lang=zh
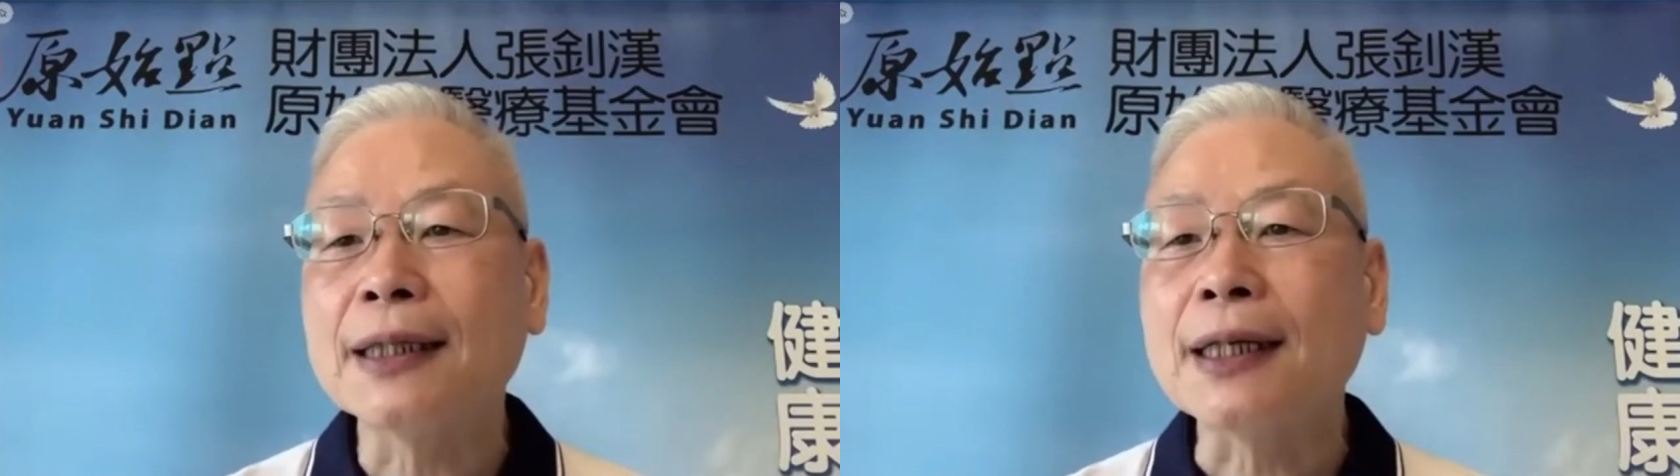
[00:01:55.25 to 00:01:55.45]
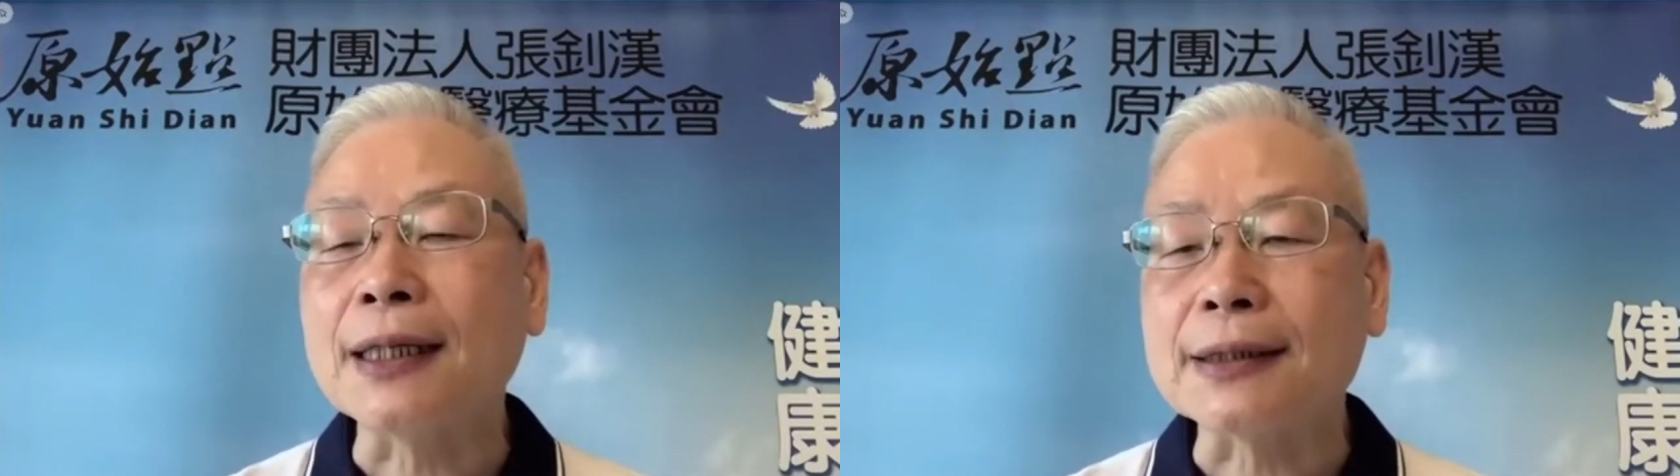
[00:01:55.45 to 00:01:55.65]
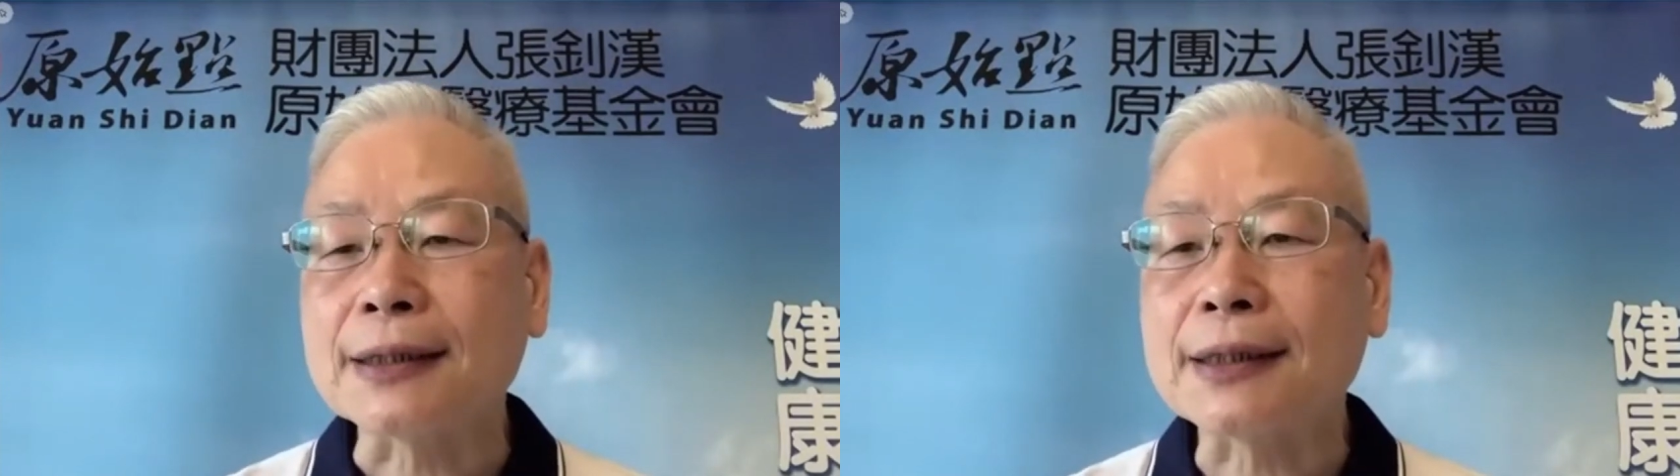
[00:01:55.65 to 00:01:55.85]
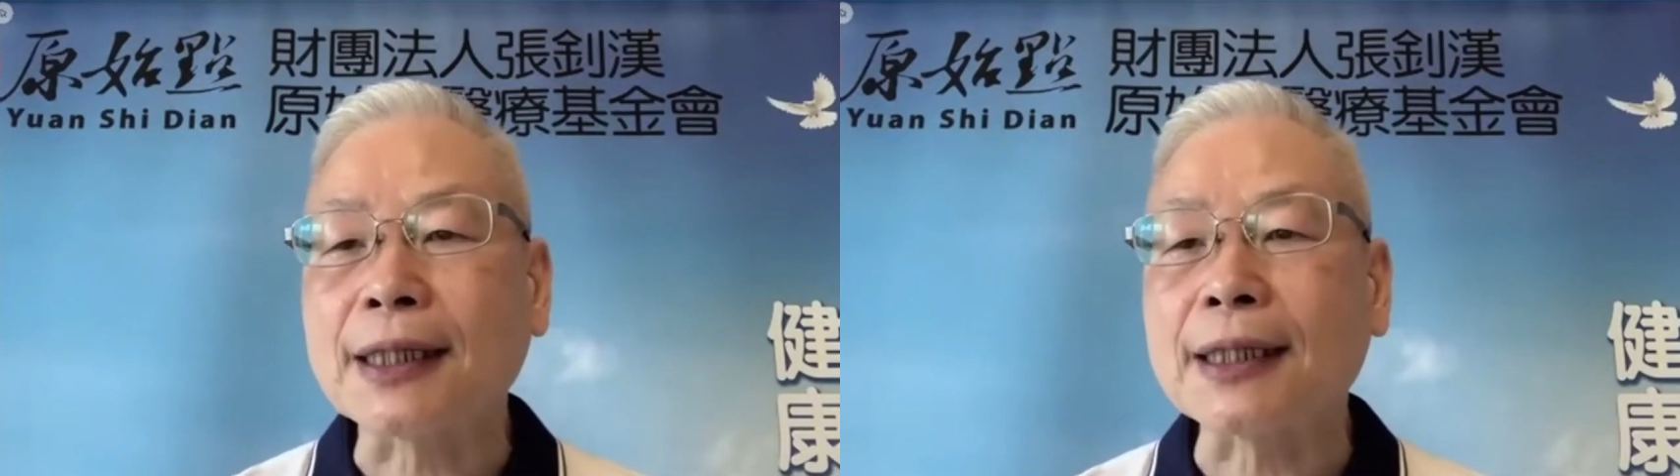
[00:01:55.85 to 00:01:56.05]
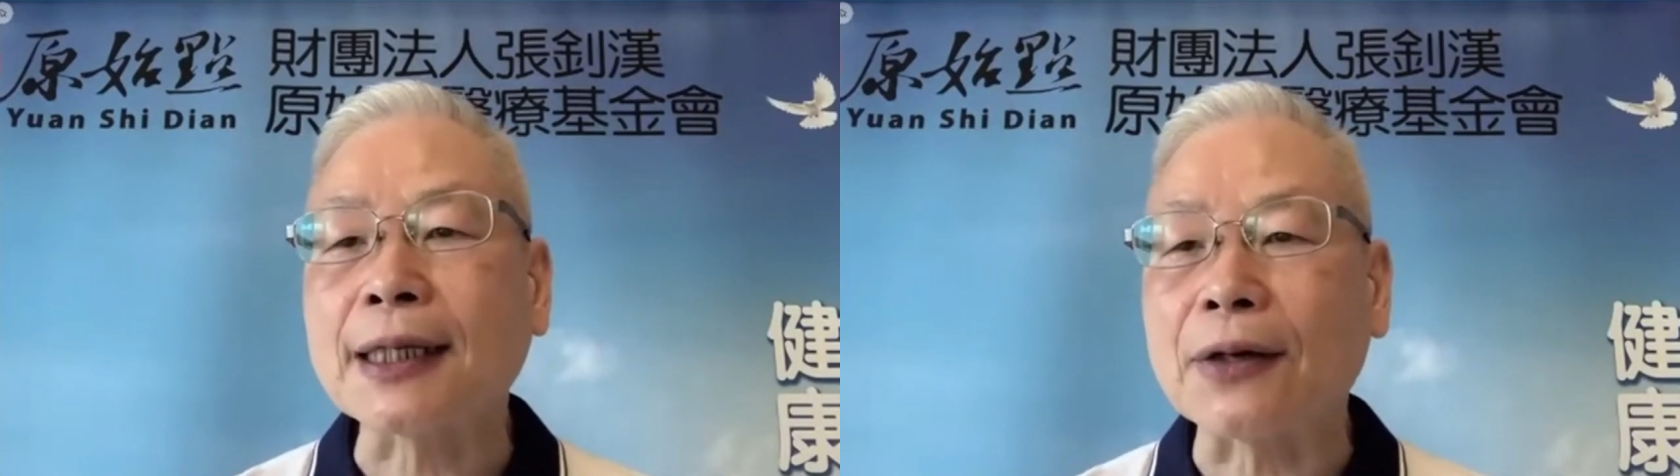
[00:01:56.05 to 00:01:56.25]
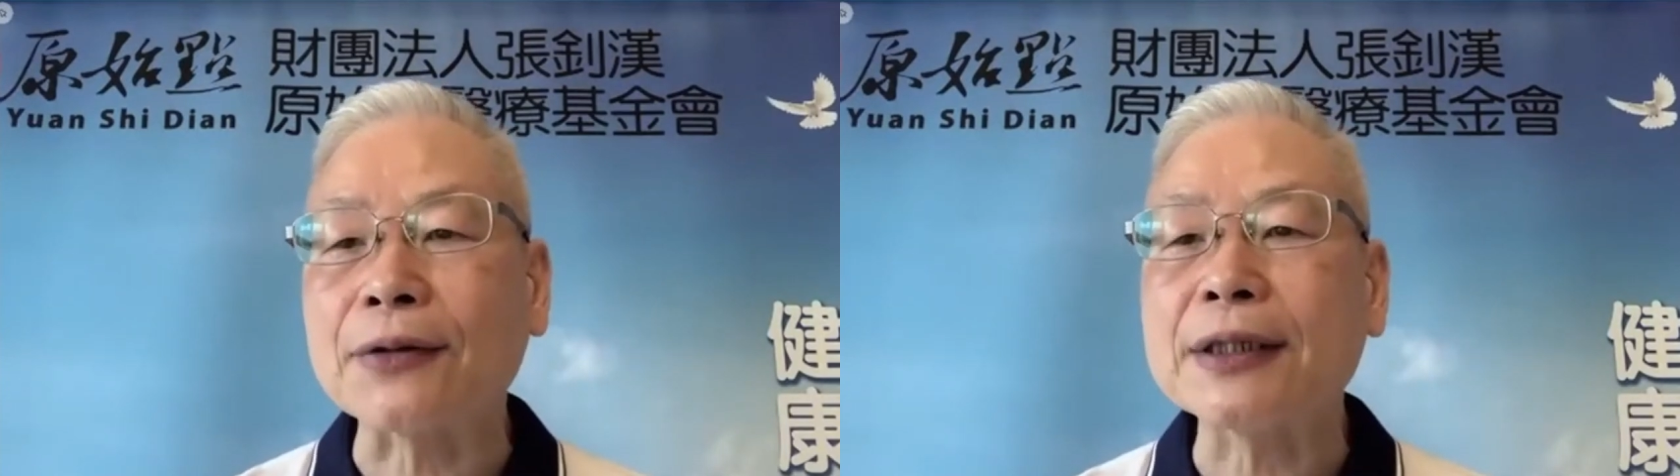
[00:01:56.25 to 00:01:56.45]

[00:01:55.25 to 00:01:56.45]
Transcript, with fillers: 啊，是可以考